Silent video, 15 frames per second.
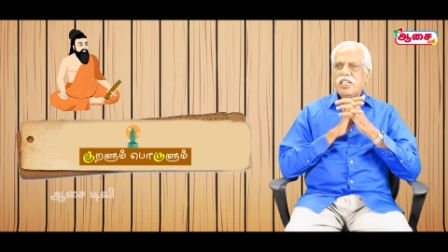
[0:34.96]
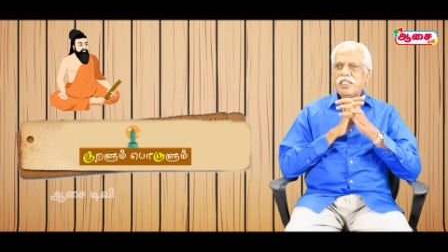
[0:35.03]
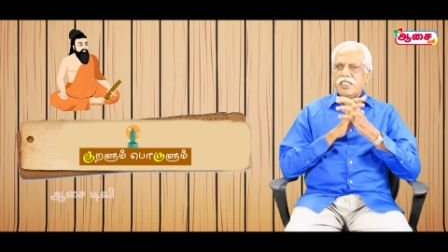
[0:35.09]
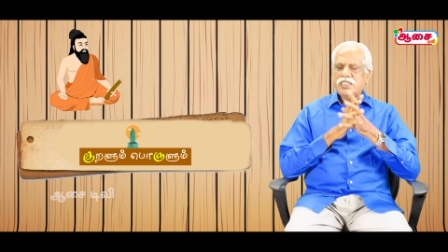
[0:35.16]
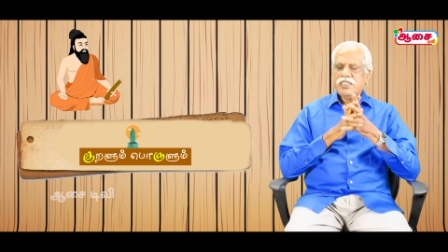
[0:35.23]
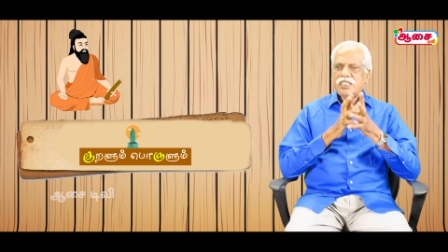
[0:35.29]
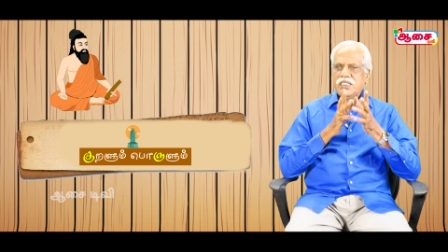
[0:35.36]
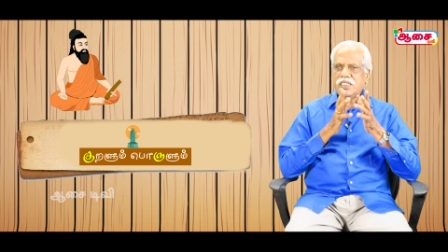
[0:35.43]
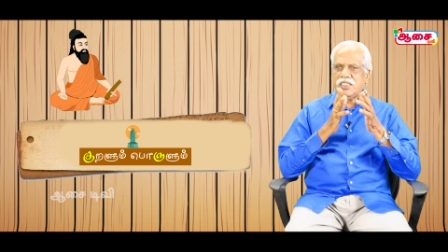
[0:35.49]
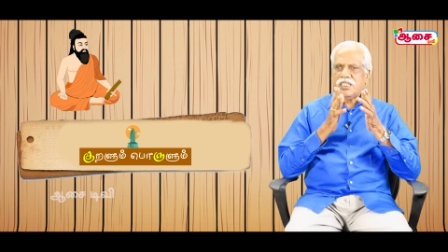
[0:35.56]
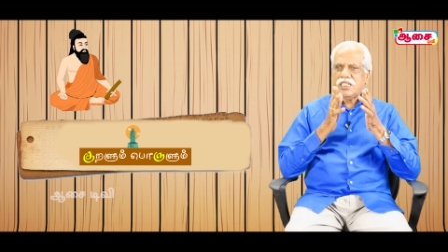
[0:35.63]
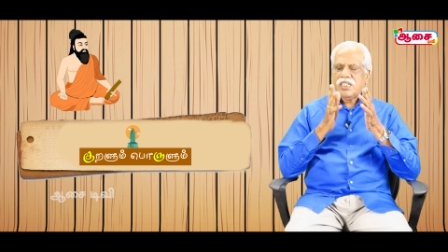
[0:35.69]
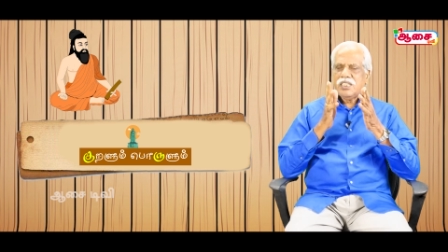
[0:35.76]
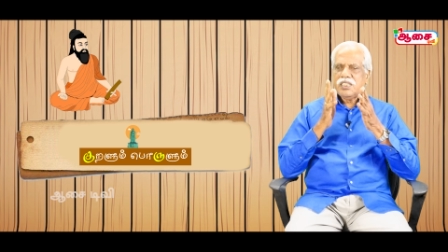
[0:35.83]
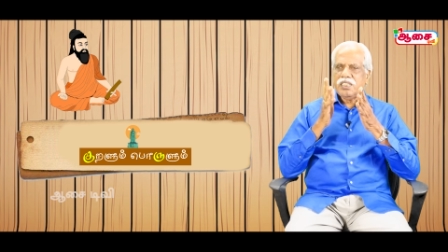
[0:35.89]
அதனால் தான்
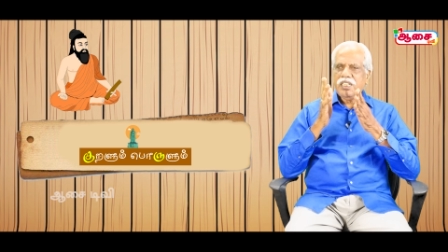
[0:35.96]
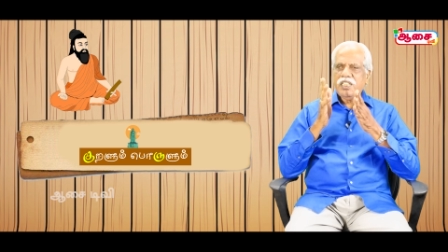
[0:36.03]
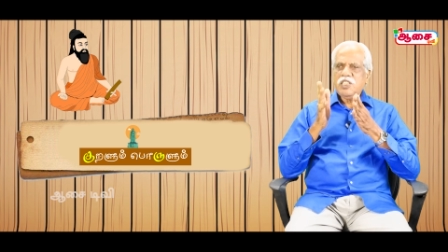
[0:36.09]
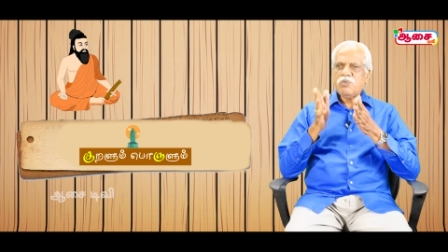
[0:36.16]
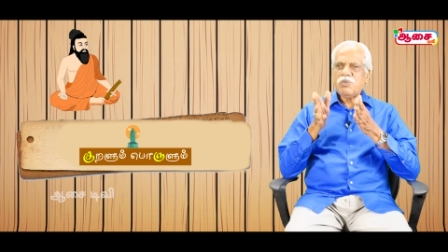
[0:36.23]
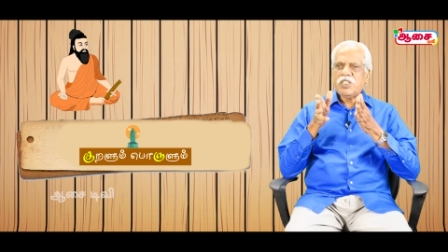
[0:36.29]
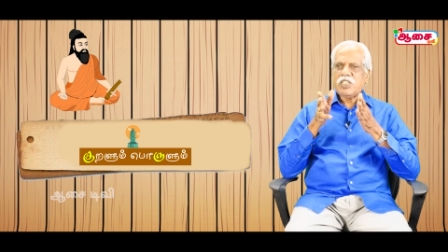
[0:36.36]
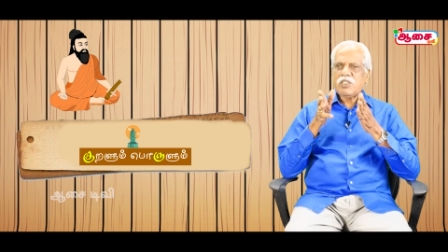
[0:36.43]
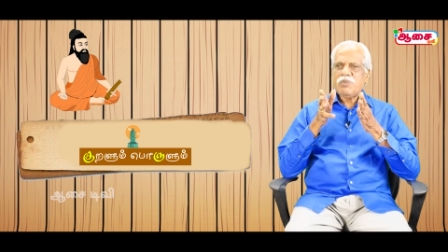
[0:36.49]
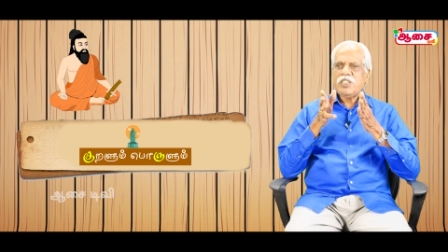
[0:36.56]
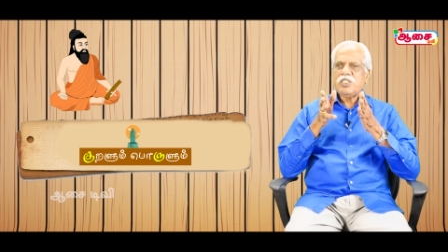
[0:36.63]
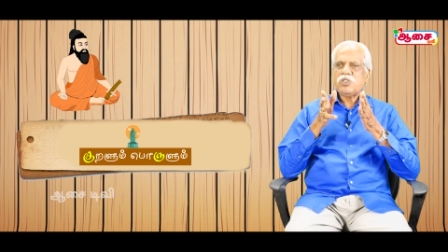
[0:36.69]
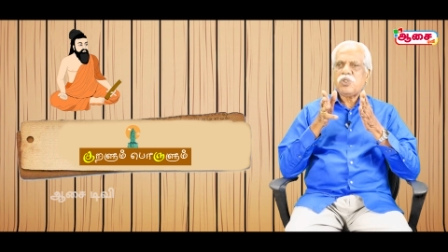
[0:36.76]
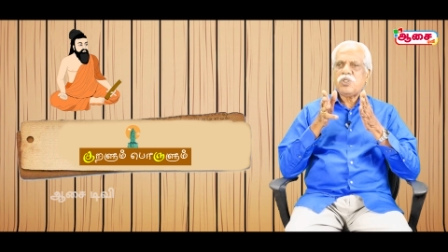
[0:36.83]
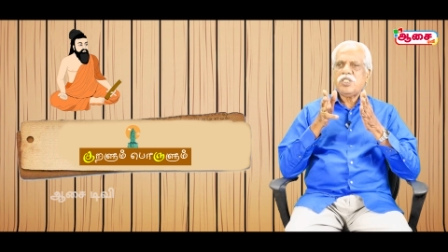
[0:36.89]

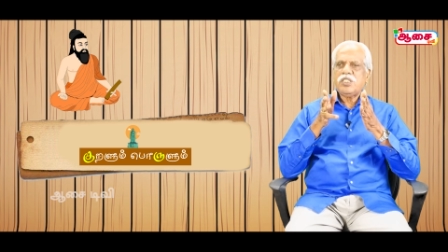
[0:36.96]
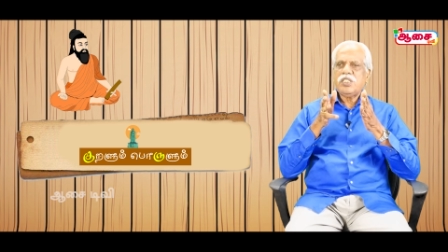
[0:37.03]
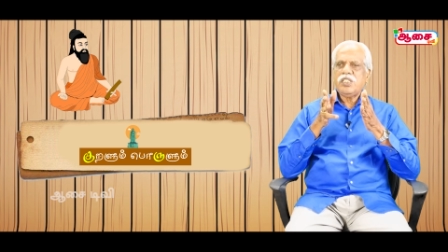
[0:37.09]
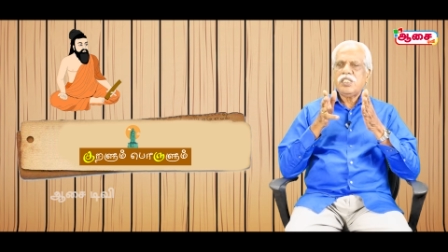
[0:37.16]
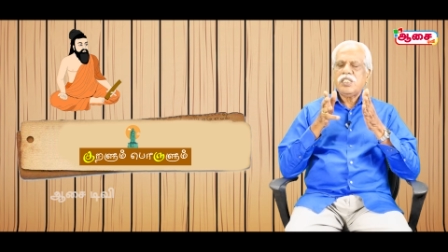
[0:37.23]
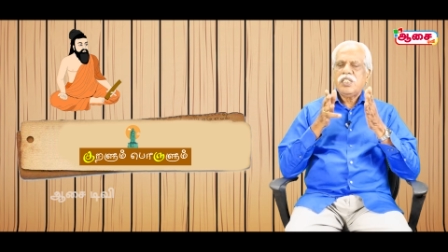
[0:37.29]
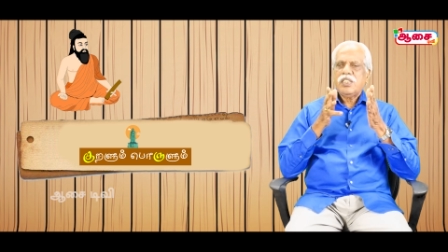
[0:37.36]
நீதிமன்றமே சொன்னது